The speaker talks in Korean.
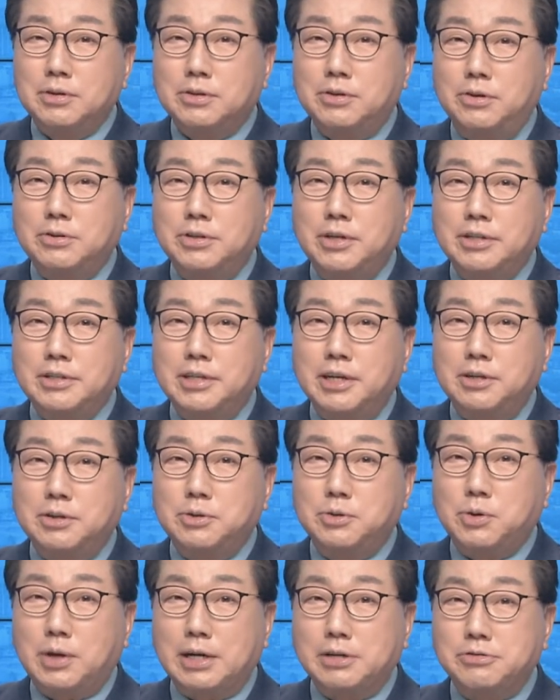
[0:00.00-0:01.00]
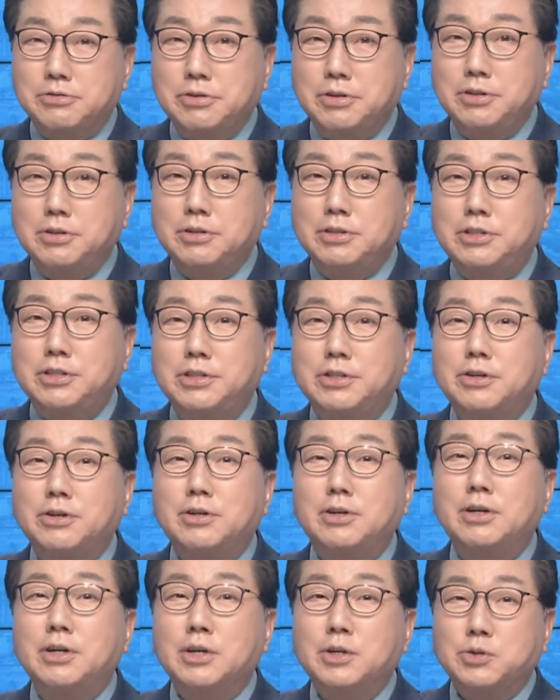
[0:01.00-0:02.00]
경쟁자는 또 할 수 있는
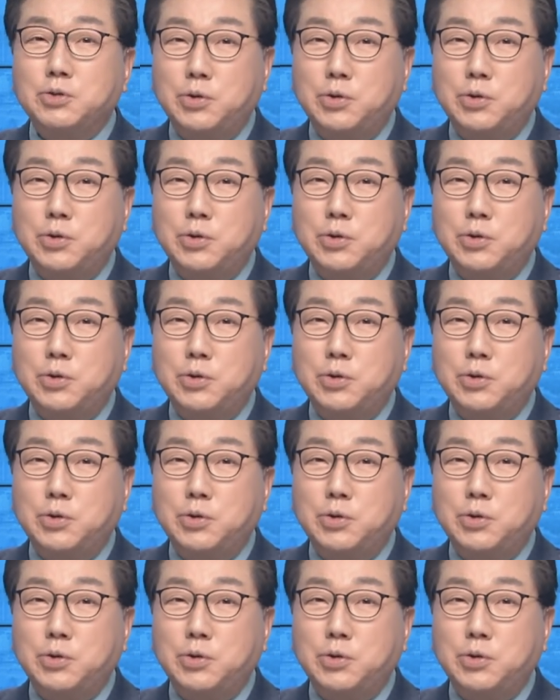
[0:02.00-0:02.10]
지적을